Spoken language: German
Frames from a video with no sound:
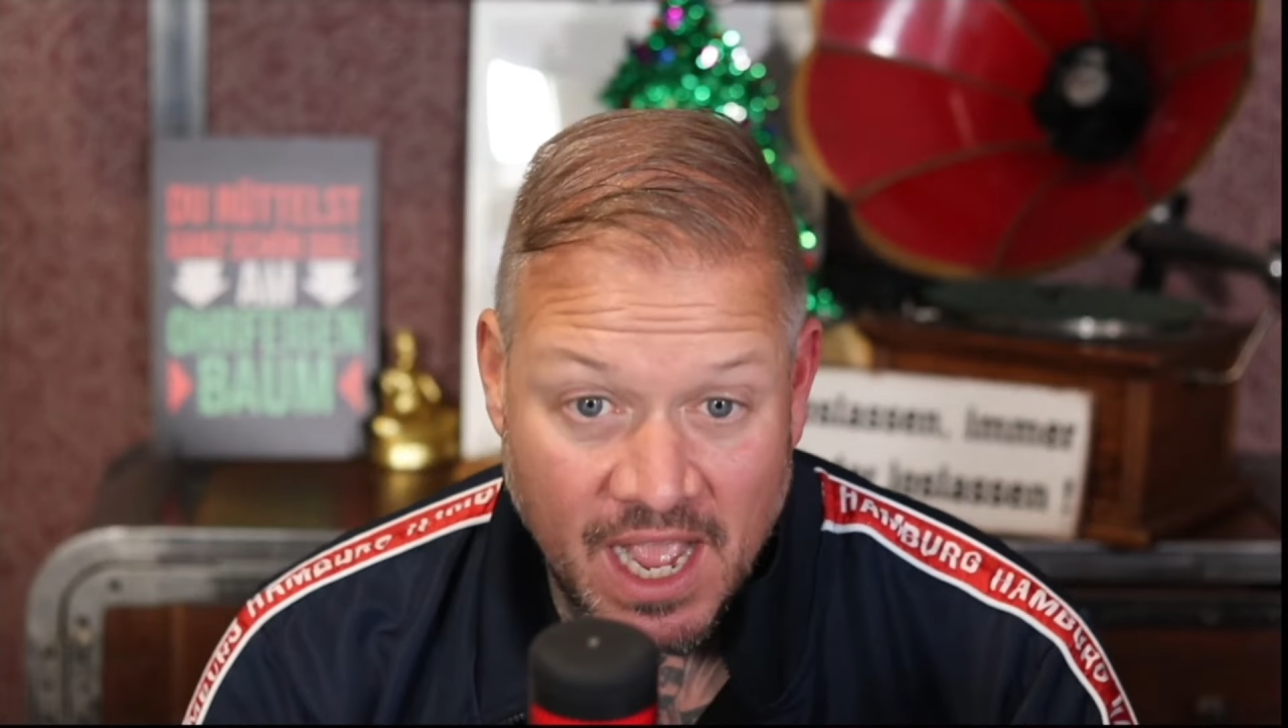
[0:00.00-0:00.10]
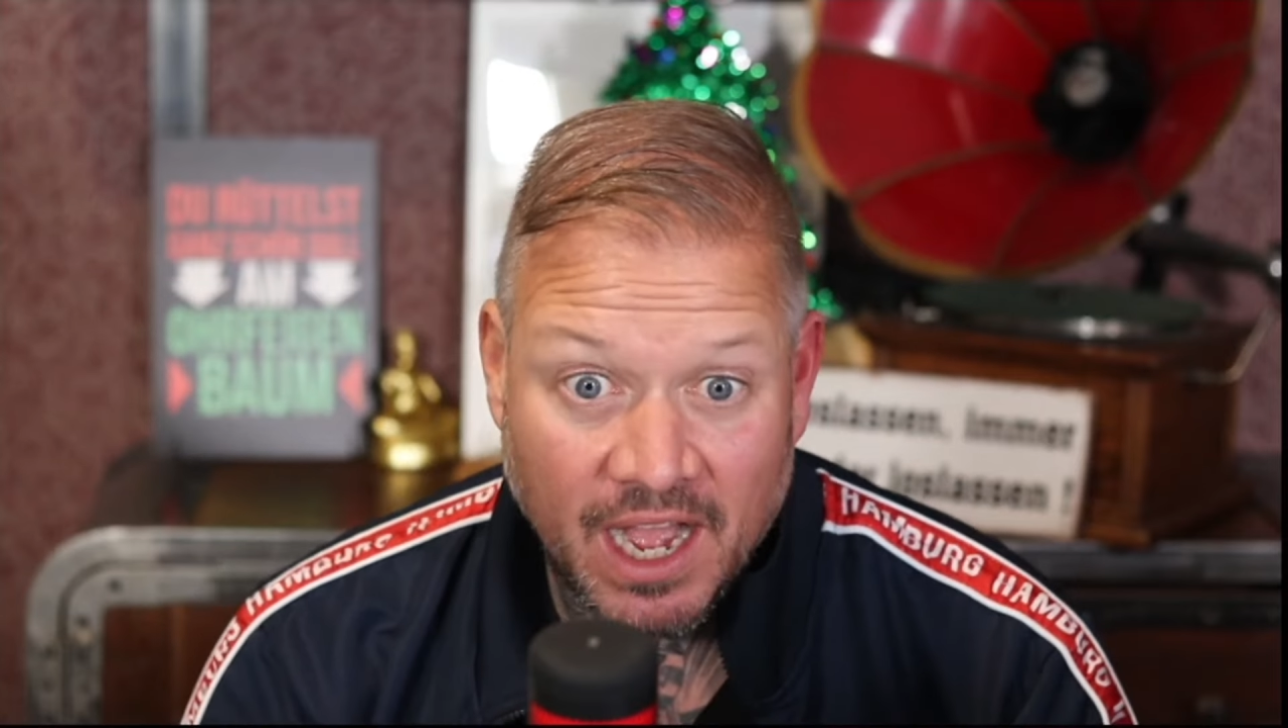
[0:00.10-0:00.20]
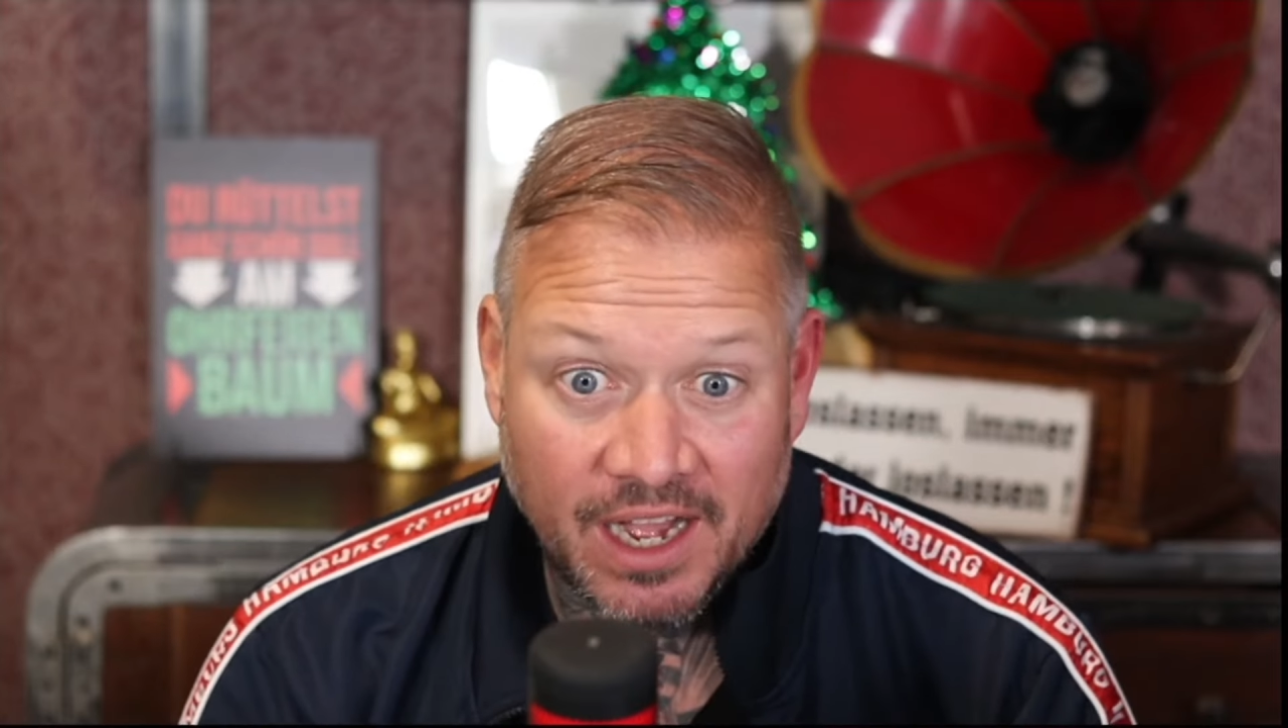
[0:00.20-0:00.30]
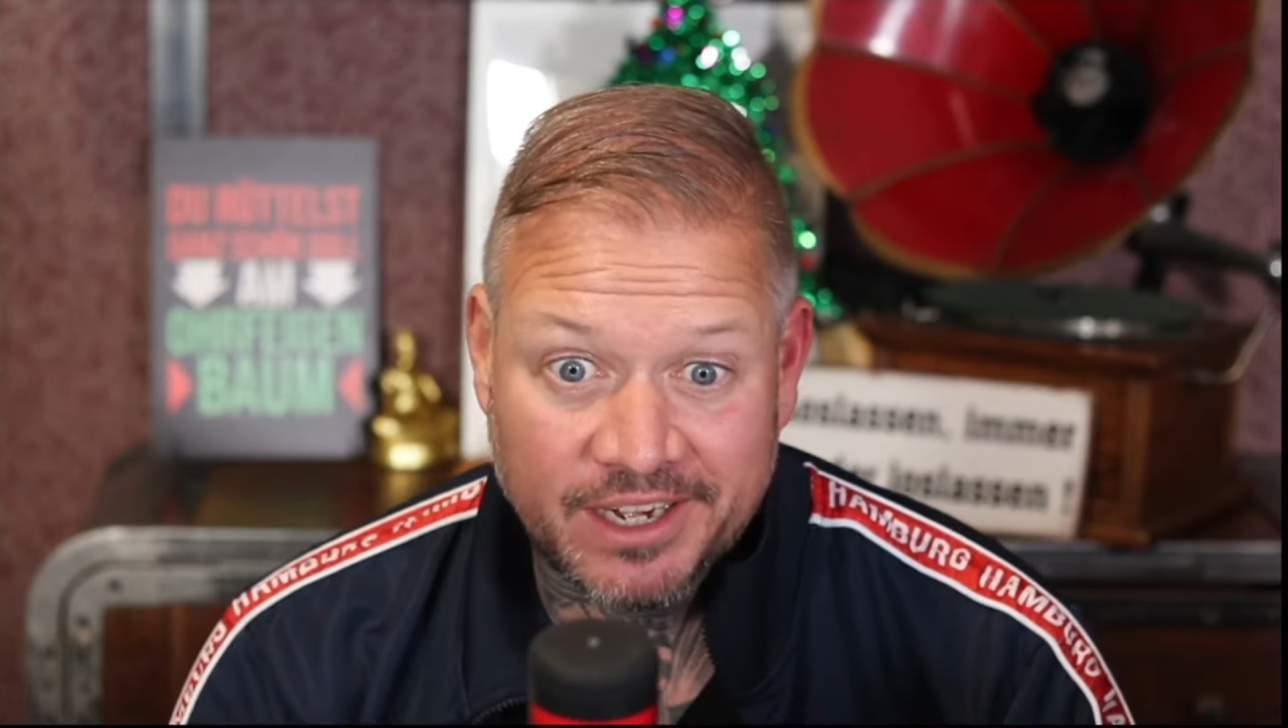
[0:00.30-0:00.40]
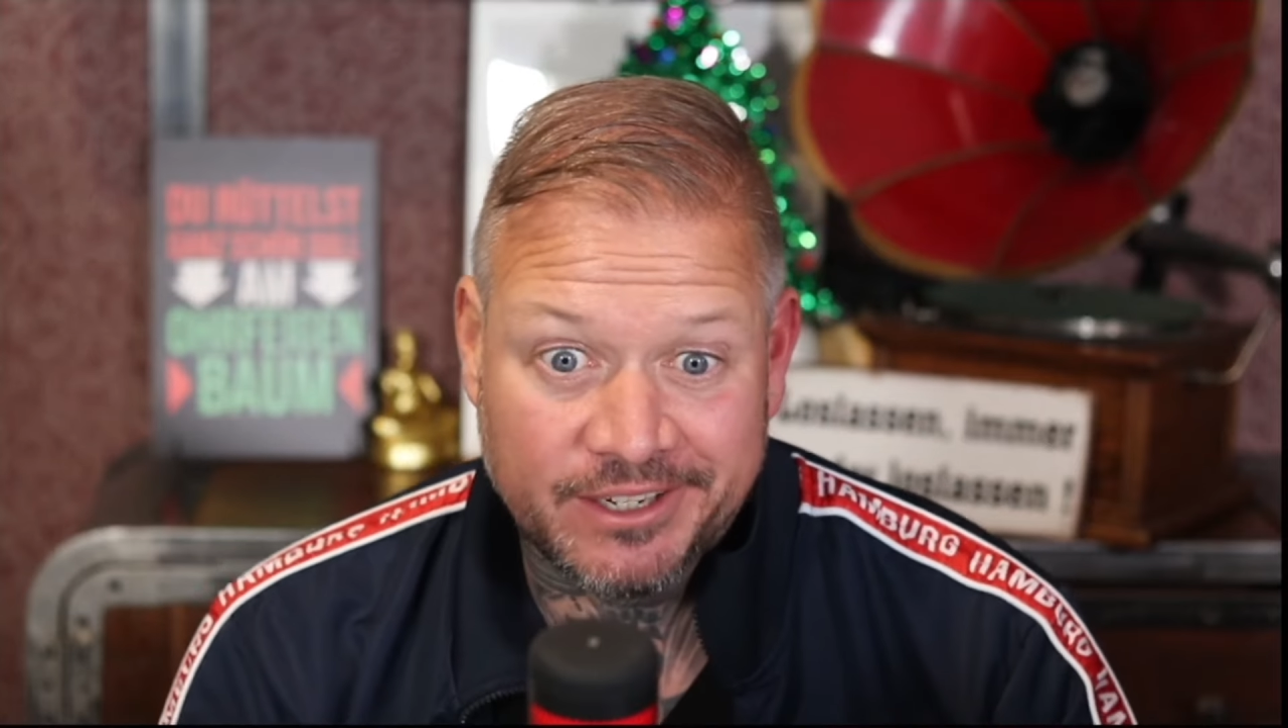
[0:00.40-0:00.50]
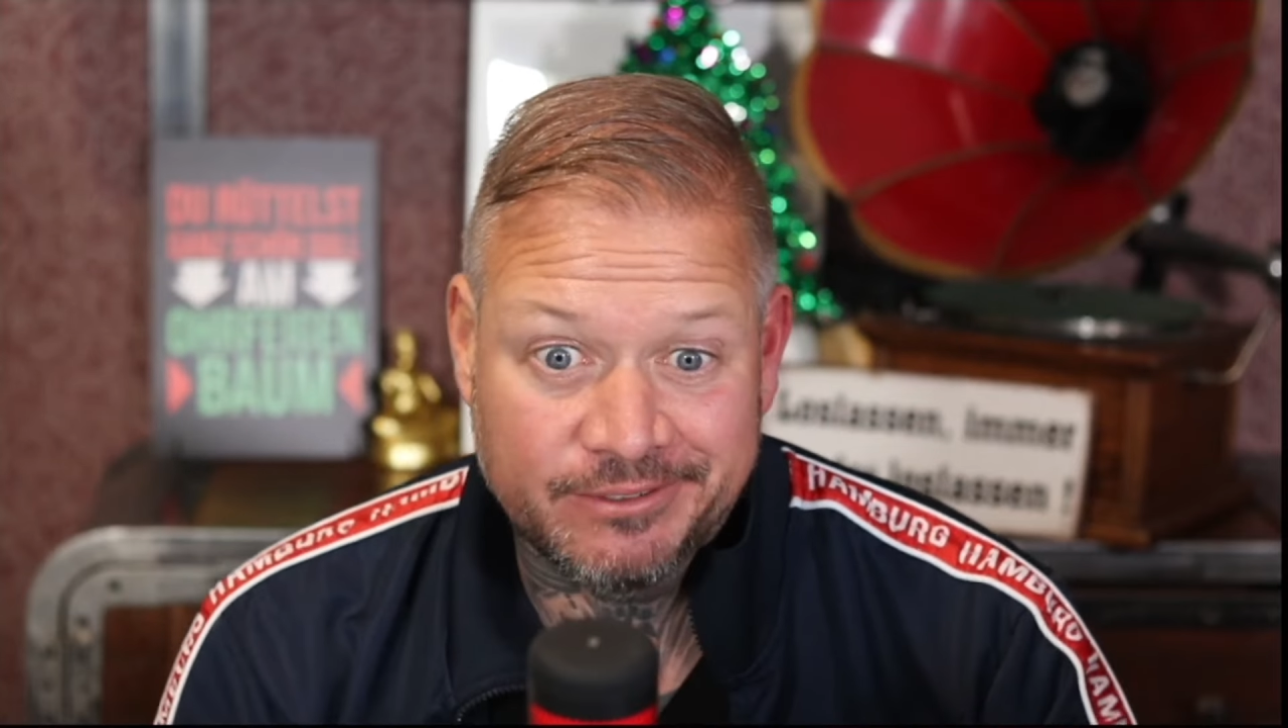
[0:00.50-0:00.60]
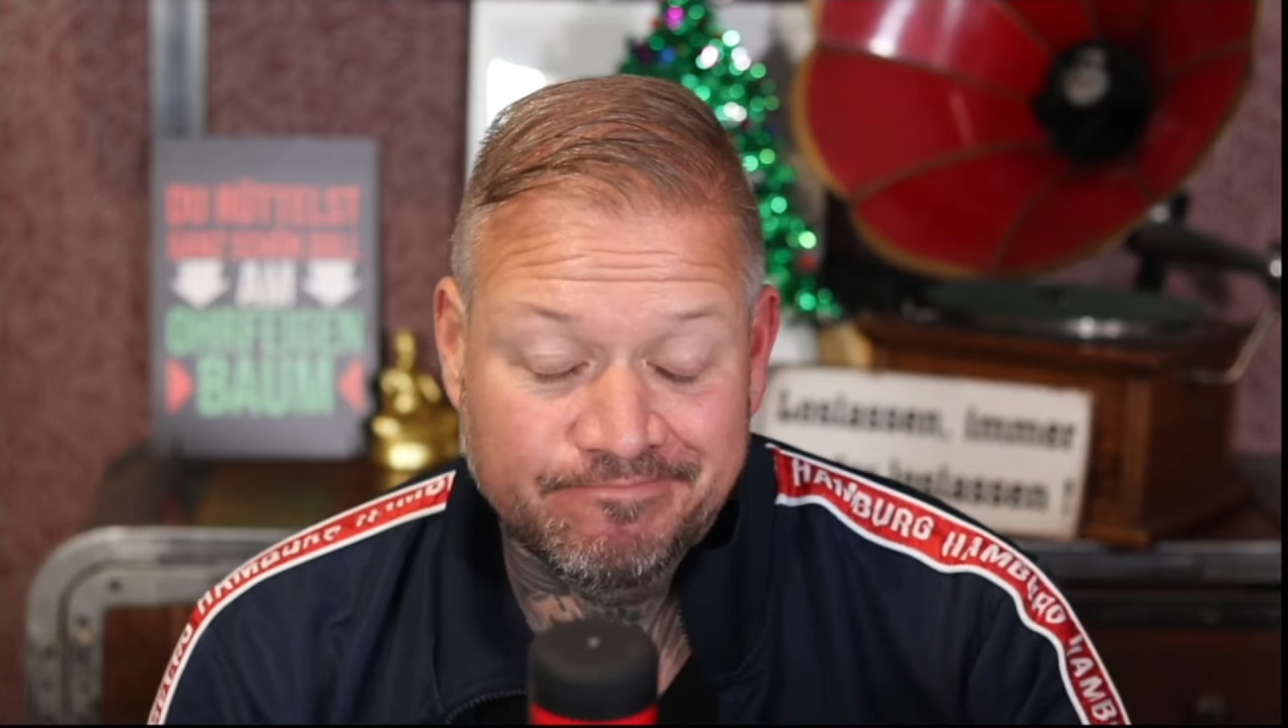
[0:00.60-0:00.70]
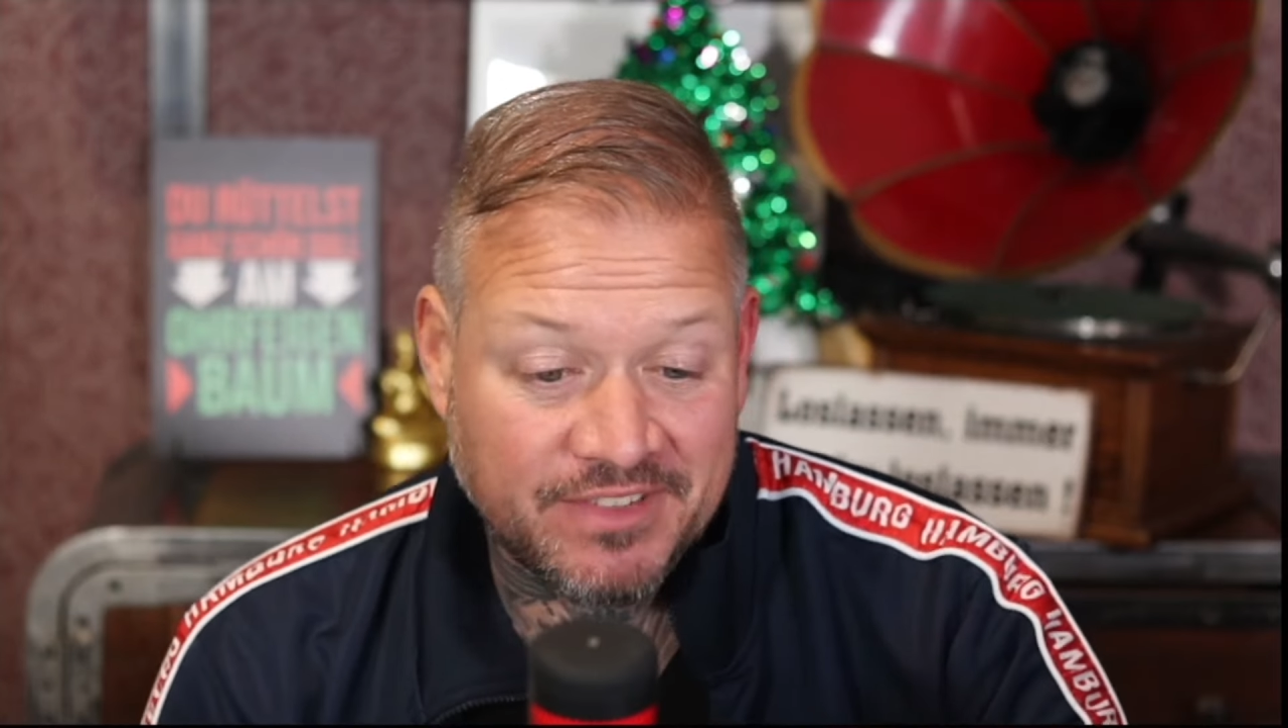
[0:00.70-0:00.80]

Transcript: Ähm,